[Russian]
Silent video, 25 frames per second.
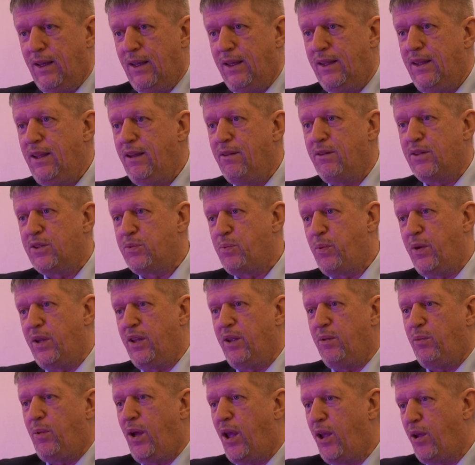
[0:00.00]
не
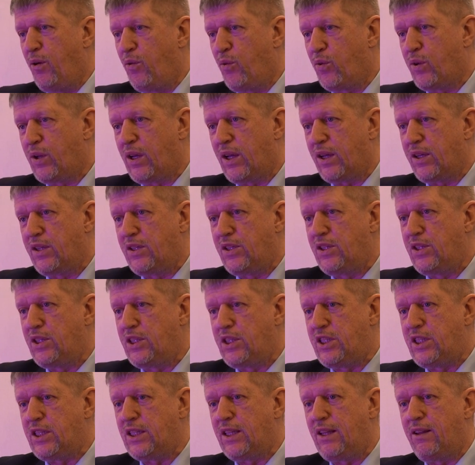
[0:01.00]
воспринимаю его как
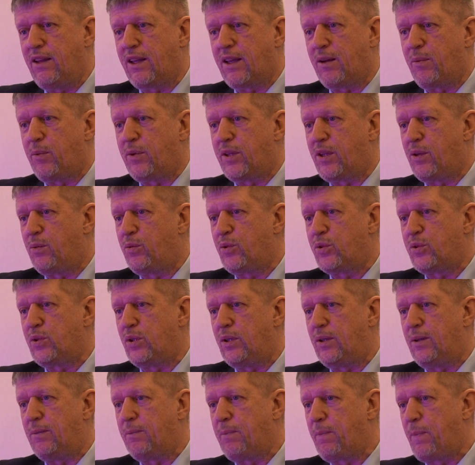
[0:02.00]
человека, потому
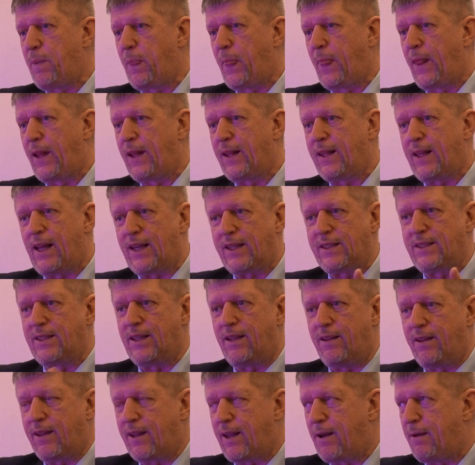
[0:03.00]
что как
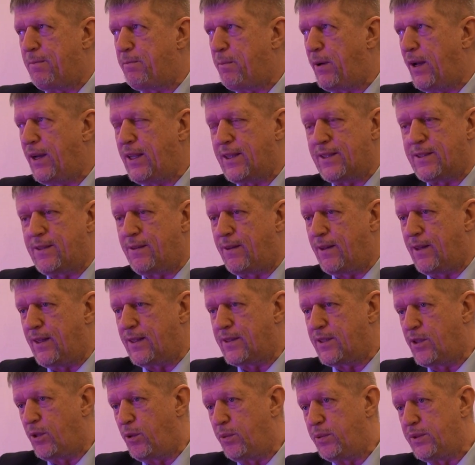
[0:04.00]
человека полезного
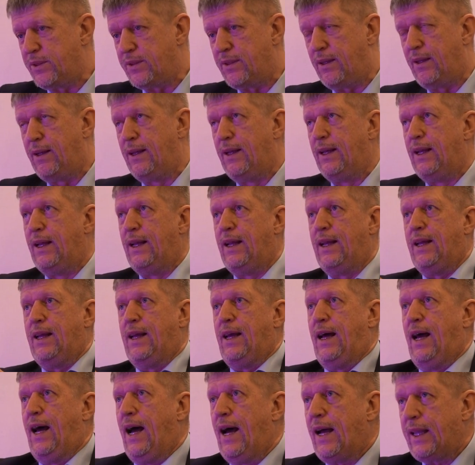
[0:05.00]
для сообщества.
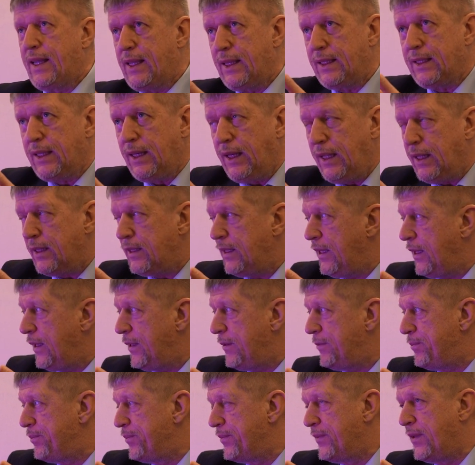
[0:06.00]
А
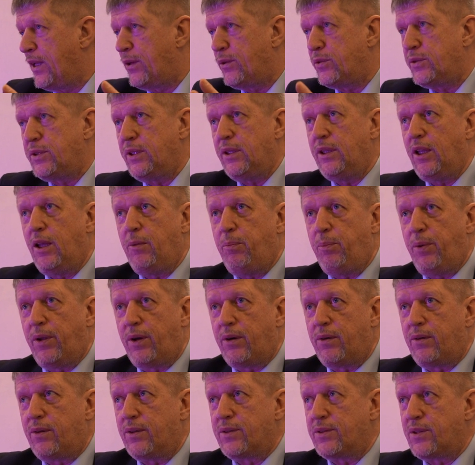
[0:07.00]
конкретно нарушение
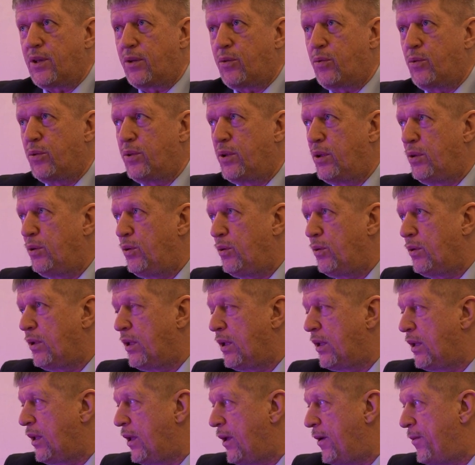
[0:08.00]
первого закона
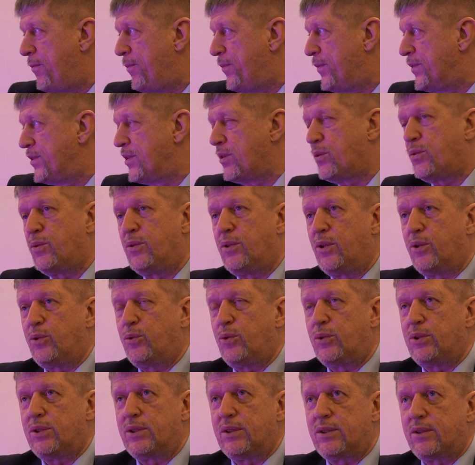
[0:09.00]
логики, закона
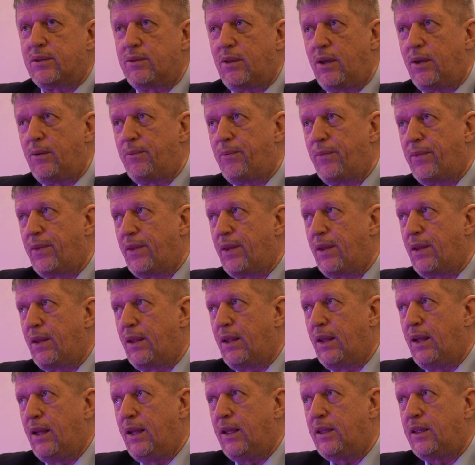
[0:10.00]
тождества –
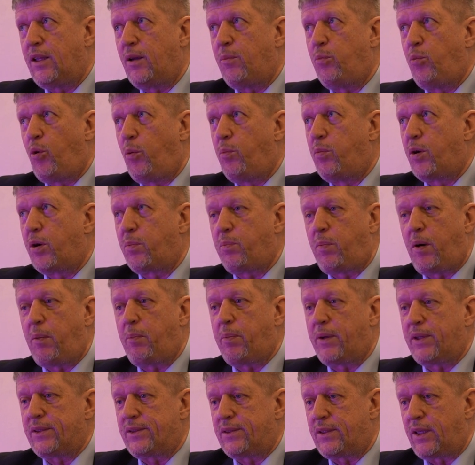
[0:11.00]
это бобр по
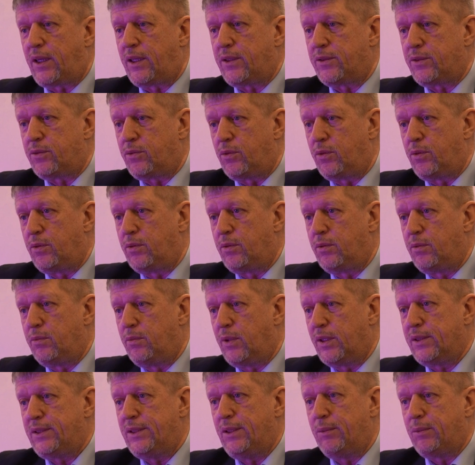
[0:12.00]
пространству.
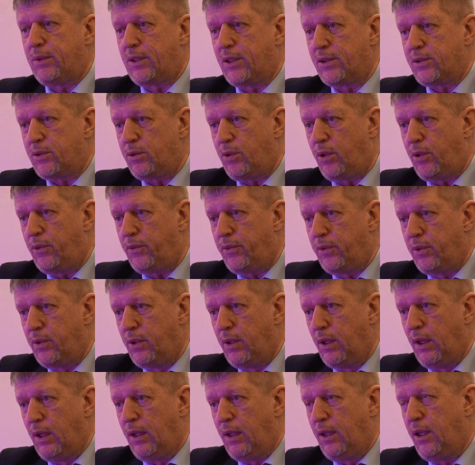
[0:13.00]
Максим Козлов
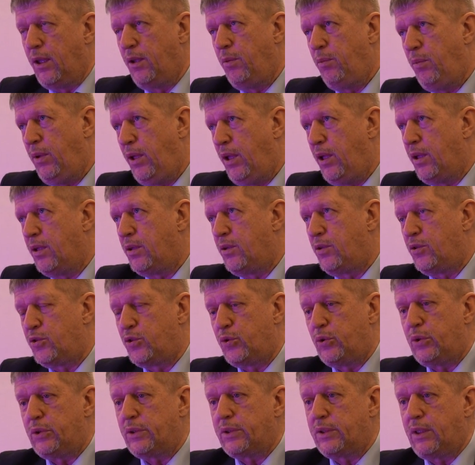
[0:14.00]
имеет
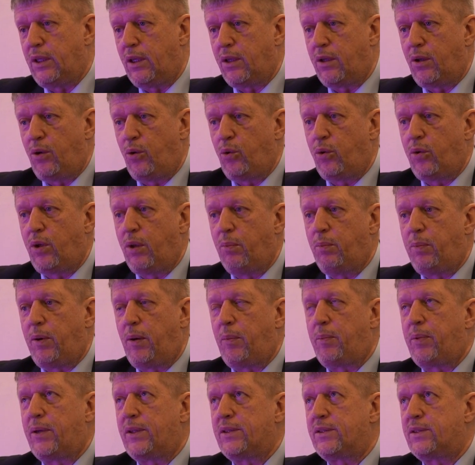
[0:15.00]
жесткие глюки
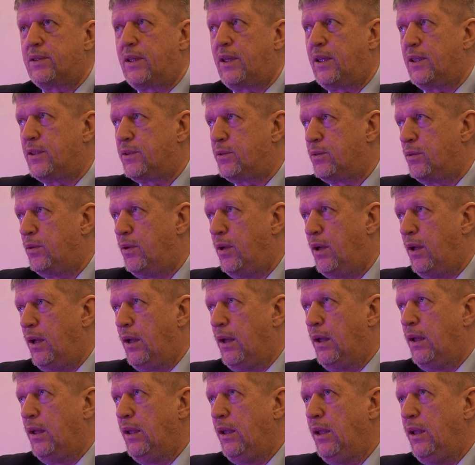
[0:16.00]
по пространству
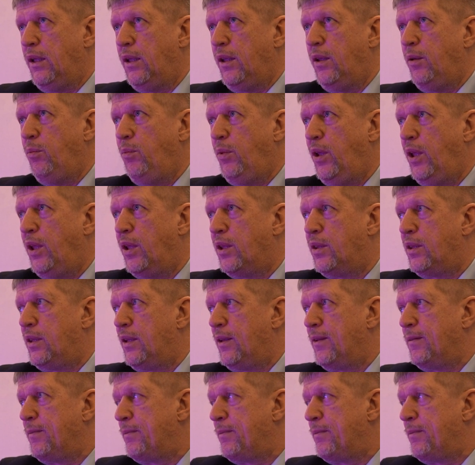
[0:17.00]
и имеет